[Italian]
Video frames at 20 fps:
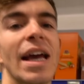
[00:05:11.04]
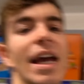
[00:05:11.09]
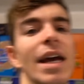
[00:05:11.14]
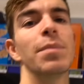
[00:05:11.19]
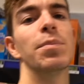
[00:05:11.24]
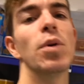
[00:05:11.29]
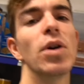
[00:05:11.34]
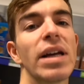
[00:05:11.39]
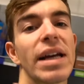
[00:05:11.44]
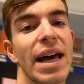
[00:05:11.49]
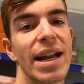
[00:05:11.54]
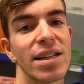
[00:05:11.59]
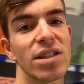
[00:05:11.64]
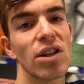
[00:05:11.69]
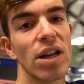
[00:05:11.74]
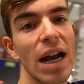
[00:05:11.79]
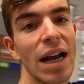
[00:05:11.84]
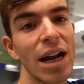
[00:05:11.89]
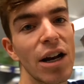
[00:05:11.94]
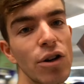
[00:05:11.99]
E poi cara
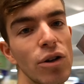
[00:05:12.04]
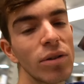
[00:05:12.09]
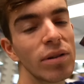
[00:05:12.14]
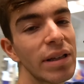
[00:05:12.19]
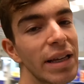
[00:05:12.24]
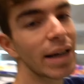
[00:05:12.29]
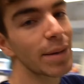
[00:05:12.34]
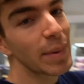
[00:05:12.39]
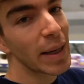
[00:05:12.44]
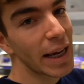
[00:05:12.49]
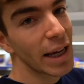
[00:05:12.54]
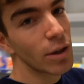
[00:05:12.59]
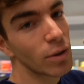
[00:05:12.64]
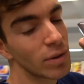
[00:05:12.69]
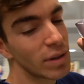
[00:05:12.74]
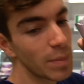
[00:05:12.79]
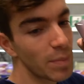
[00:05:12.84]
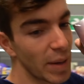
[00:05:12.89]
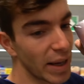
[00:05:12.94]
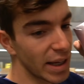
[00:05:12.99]
sorella non dirmi che
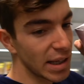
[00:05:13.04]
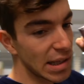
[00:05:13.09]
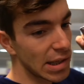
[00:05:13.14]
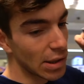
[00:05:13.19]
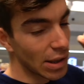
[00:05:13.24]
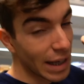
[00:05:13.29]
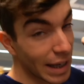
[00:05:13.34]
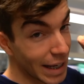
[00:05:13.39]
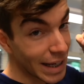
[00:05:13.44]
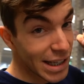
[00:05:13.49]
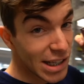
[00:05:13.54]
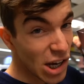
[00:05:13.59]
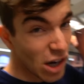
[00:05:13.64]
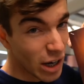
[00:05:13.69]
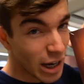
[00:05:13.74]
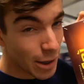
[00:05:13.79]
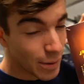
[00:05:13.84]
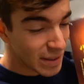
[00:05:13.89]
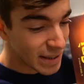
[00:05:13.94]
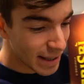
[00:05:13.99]
non ti penso eh Che so
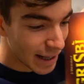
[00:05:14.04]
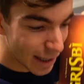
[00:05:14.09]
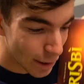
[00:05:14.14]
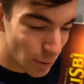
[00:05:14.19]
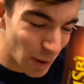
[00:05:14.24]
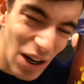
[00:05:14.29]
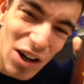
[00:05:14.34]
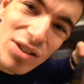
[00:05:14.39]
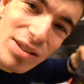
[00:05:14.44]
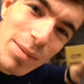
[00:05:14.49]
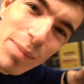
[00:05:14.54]
che questa è la tua cosa